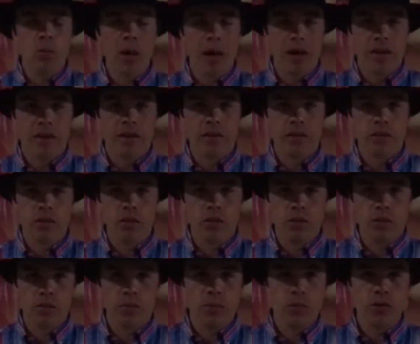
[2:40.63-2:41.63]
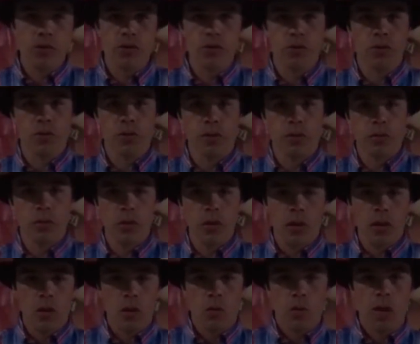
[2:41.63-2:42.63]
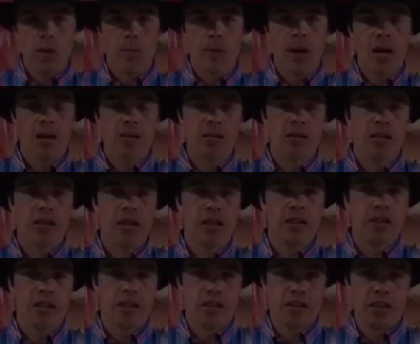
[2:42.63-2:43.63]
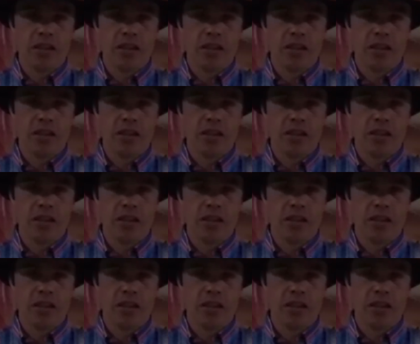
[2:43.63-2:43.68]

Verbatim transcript: no Barretos 2018. Um abraço, gente, a